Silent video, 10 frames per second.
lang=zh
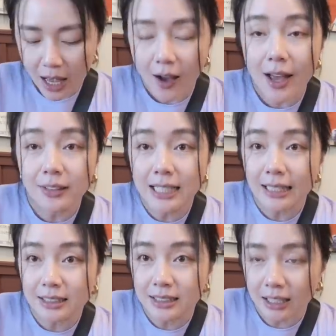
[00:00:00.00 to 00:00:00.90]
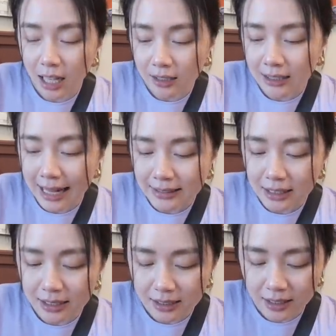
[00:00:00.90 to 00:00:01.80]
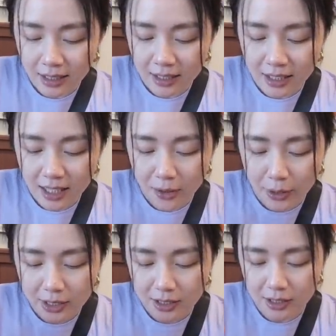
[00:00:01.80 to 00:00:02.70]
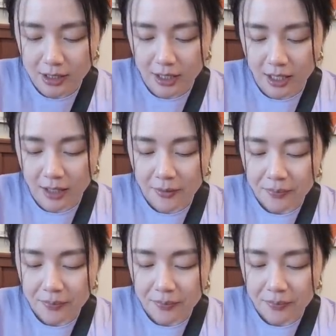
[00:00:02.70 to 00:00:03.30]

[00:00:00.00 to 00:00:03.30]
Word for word: 好，还有像是小陶德来这里呢，一定也会吃这个